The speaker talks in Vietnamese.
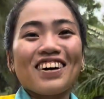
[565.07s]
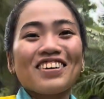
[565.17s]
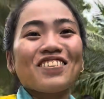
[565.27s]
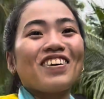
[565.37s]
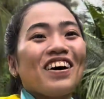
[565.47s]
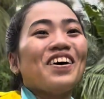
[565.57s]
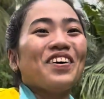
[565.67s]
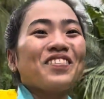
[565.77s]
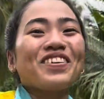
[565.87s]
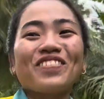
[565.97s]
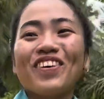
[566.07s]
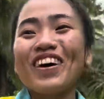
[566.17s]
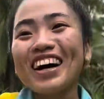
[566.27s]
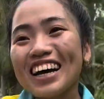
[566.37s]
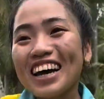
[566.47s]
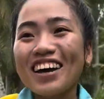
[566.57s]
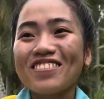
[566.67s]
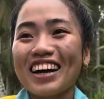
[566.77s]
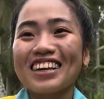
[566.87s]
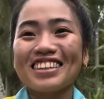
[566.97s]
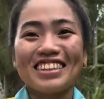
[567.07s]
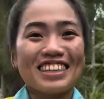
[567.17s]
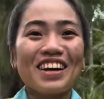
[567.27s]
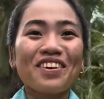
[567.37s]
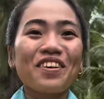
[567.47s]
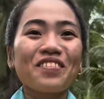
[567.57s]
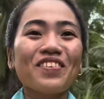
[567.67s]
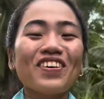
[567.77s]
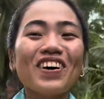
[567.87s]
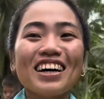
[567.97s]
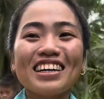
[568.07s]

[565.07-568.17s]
nhưng mà không biết múa không được theo biết múa